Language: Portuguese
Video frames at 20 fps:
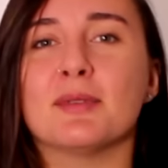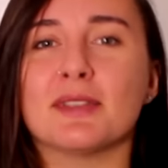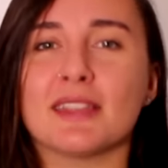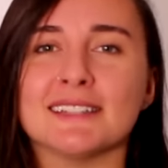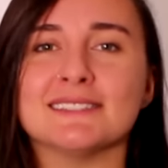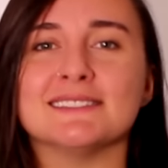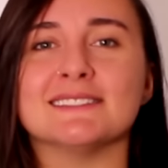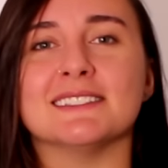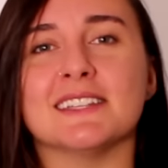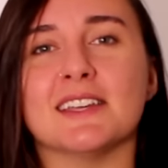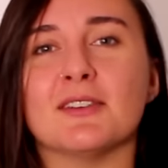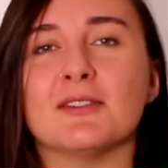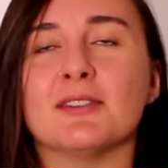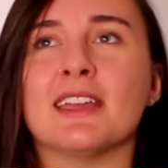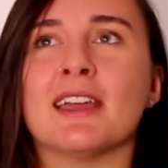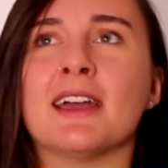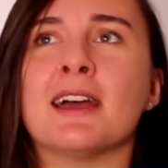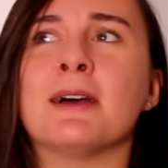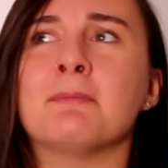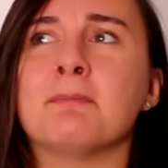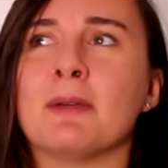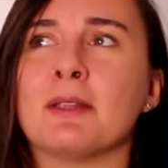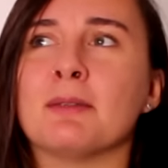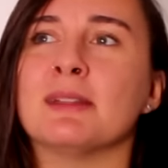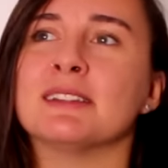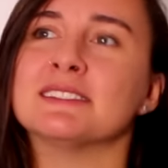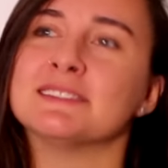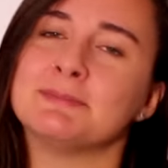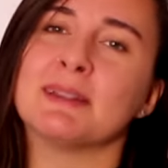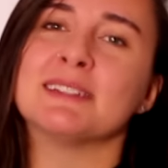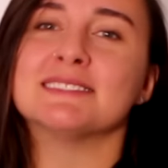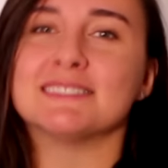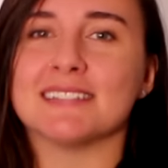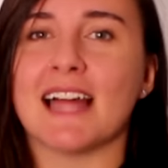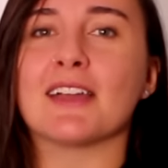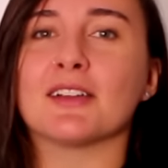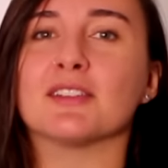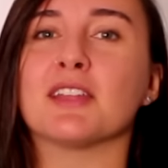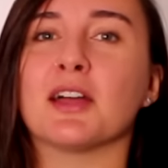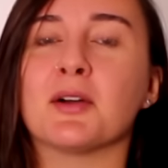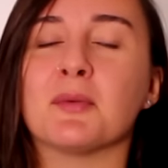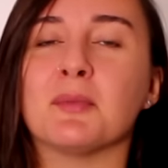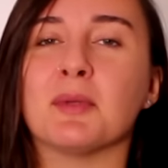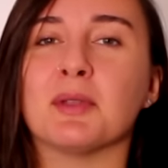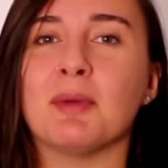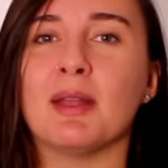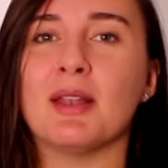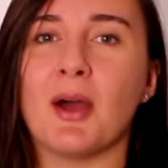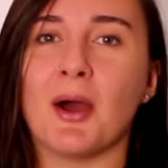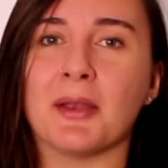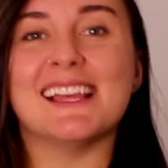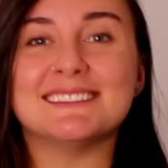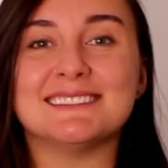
porque assim eu ia pelo menos pensar que eu tava comendo melhor.